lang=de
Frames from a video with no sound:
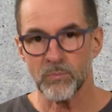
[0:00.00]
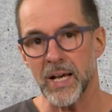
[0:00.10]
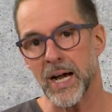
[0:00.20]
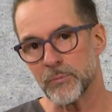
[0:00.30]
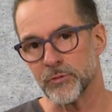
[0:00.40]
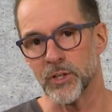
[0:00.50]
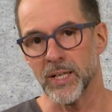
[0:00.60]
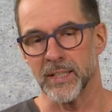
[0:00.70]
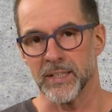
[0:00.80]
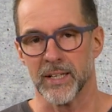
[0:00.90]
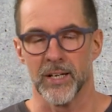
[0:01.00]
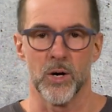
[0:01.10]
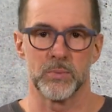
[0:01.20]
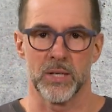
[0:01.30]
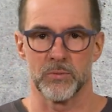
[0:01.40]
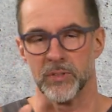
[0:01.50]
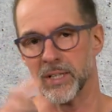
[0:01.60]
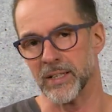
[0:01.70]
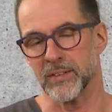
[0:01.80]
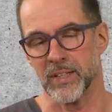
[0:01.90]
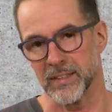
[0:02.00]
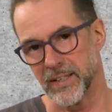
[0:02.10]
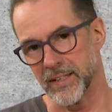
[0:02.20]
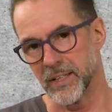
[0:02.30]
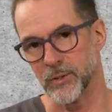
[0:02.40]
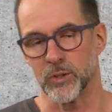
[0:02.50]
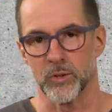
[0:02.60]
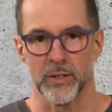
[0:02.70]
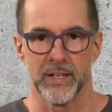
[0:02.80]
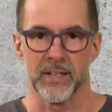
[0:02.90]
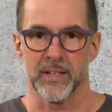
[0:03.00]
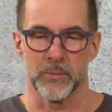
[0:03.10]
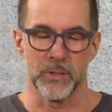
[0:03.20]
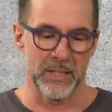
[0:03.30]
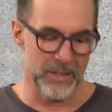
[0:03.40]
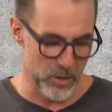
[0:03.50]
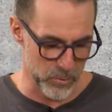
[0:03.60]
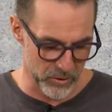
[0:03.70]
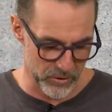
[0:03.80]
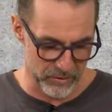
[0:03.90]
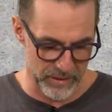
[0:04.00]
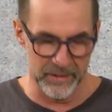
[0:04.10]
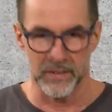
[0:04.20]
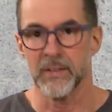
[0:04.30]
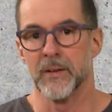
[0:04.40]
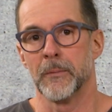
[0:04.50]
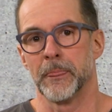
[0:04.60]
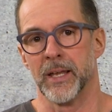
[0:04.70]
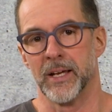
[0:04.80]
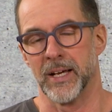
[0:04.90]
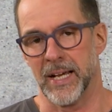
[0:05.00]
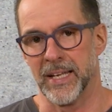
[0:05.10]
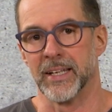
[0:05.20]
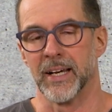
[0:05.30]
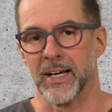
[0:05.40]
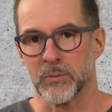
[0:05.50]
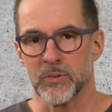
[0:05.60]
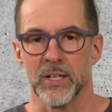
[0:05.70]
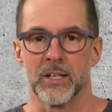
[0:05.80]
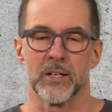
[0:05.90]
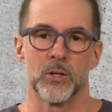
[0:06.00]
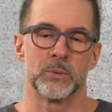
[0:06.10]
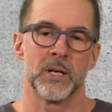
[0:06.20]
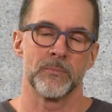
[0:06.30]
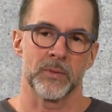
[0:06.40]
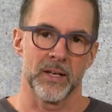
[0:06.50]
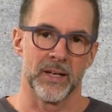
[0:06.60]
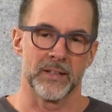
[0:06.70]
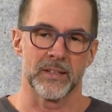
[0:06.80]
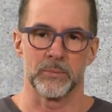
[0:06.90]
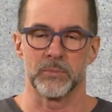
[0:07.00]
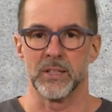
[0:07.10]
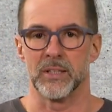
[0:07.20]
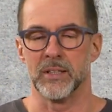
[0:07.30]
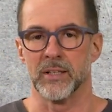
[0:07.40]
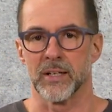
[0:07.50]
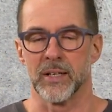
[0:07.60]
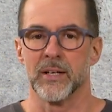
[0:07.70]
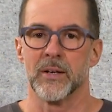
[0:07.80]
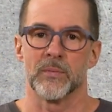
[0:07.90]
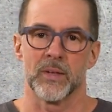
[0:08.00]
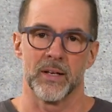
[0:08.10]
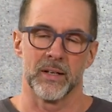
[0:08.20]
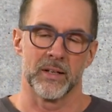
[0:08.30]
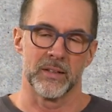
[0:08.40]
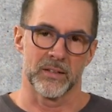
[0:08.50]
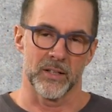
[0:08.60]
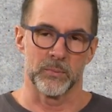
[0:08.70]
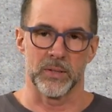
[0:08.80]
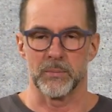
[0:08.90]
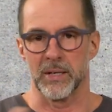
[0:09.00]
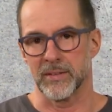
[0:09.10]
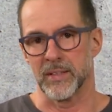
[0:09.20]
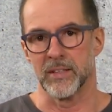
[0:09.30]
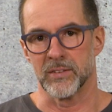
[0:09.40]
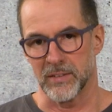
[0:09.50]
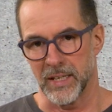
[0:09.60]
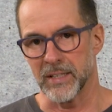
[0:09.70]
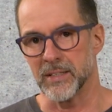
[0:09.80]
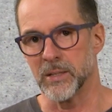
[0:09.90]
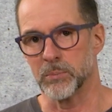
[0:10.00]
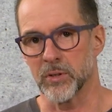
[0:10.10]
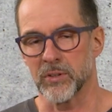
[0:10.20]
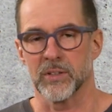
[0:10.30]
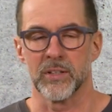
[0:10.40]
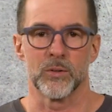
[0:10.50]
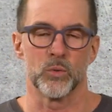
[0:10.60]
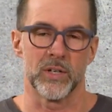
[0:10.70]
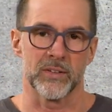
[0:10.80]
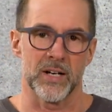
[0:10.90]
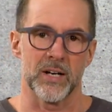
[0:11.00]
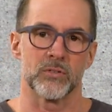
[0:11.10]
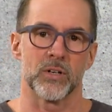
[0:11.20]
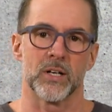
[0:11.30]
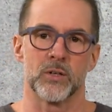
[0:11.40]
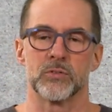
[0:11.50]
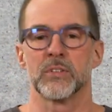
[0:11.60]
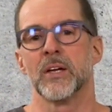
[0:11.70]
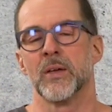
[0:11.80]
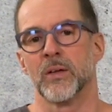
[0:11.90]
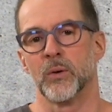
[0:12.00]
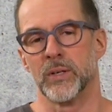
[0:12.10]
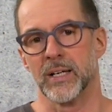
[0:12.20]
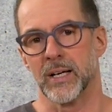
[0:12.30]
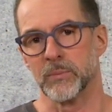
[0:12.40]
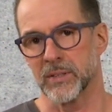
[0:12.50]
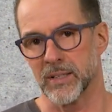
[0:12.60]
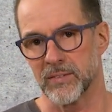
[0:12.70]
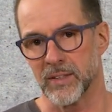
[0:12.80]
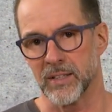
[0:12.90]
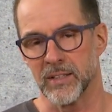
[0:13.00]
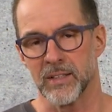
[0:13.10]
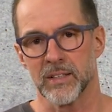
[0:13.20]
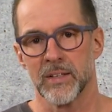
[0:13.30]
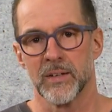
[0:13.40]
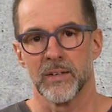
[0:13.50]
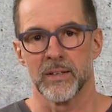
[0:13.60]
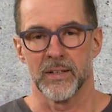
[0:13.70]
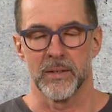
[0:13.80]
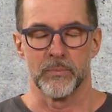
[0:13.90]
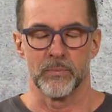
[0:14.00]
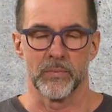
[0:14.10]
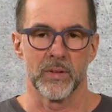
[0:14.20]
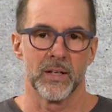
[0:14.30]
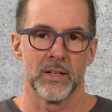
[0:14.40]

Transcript: haben viele nicht geglaubt, haben viele gesagt, na, der lügt doch eh, kann man nicht glauben und so weiter. Äh, einige haben es geglaubt. Äh, ich habe die Tiere, äh, ich glaube, damals an die Snake Keepers äh, USA verkauft und die haben tatsächlich ähm,